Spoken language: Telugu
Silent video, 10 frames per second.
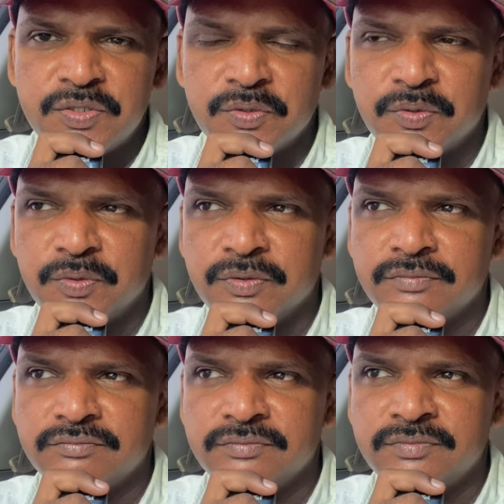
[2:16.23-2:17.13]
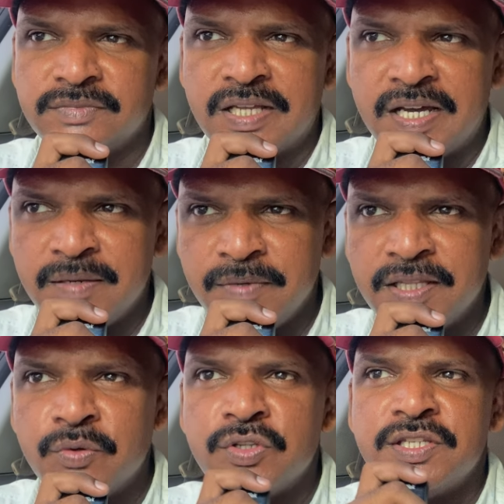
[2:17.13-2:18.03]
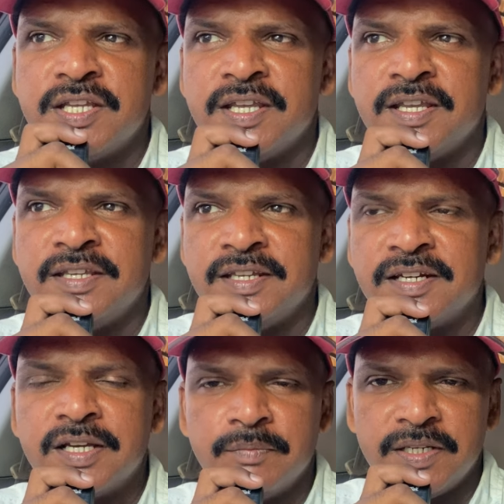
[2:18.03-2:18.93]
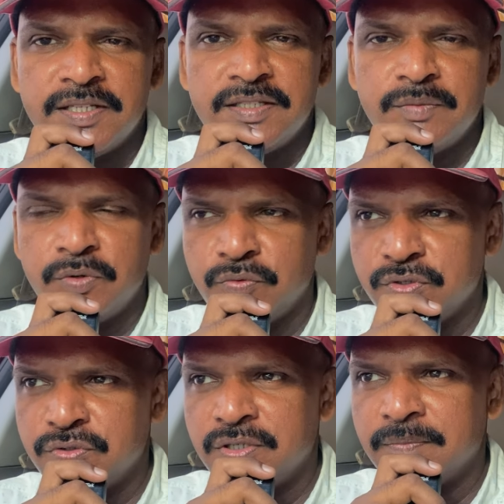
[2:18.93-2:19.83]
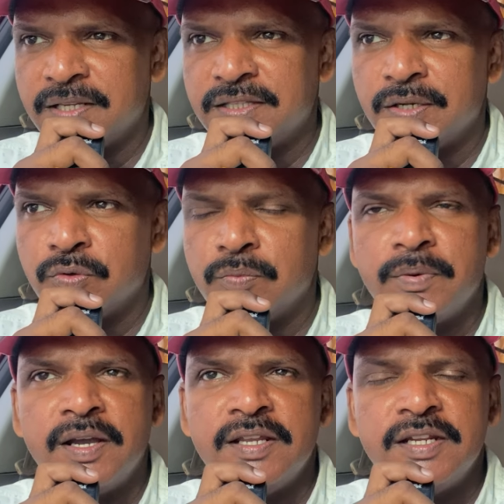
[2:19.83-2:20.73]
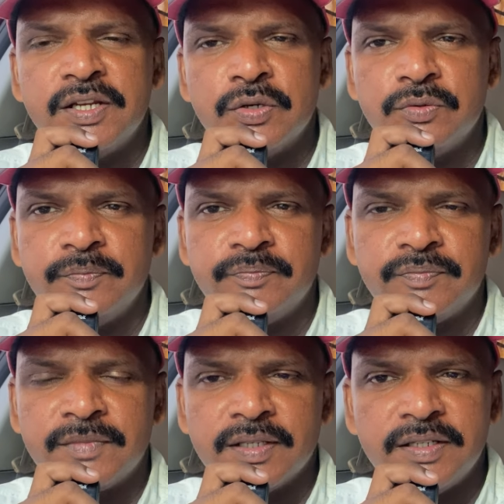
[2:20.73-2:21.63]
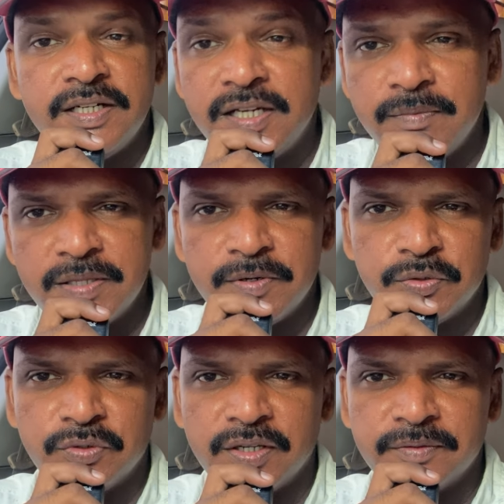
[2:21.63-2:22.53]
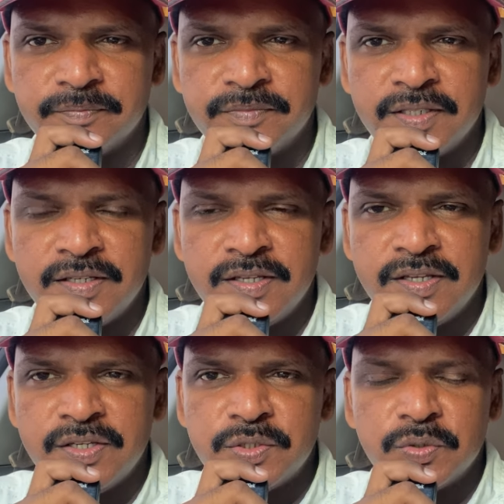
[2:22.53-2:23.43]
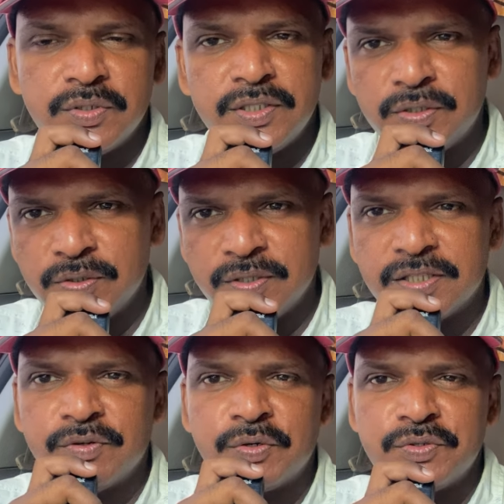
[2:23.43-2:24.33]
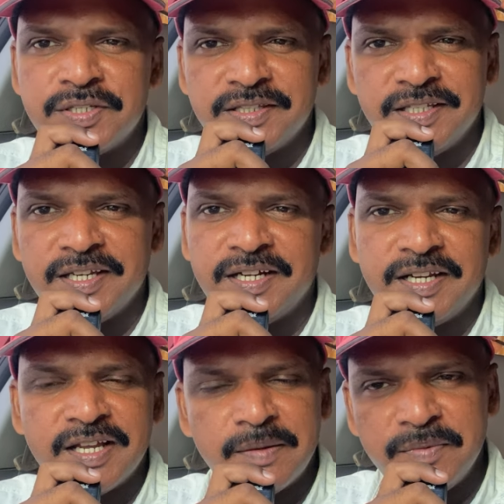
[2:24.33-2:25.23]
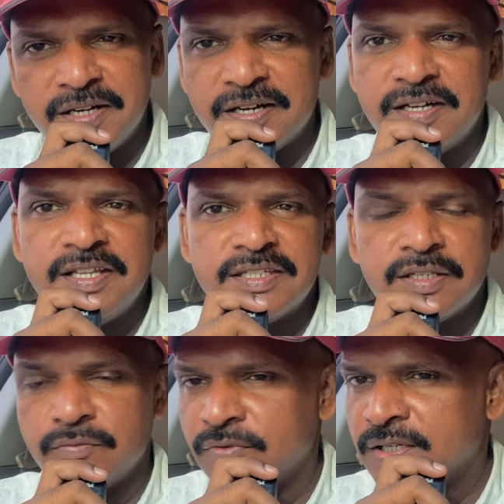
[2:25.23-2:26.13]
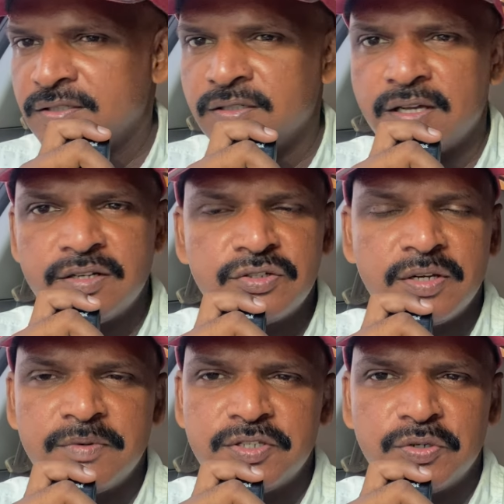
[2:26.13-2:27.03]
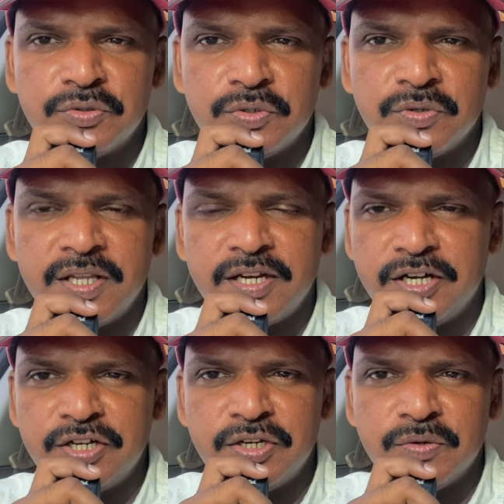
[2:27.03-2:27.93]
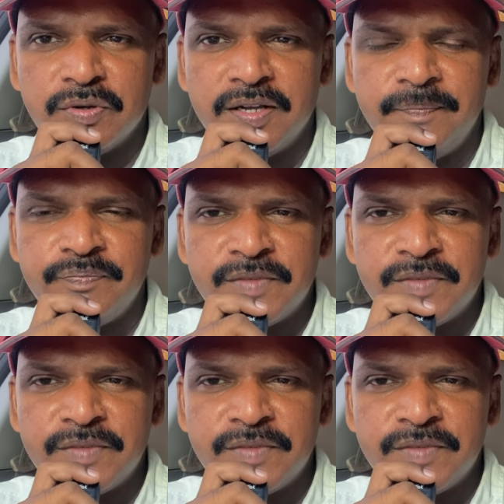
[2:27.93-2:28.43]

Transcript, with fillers: సో దాని మీద వచ్చే ఇన్కమ్ని ఇప్పుడు వస్తున్న ప్రతి రూపాయిని నేను ఇంటి మీద పెడుతున్నాను సో ఇండ్లు ఎంతవరకు వచ్చింది ఏంటి అప్డేట్ అన్నీ ఇస్తాను వర్క్స్ నాన్ స్టాప్గా జరుగుతూ ఉన్నాయి కంటిన్యూగా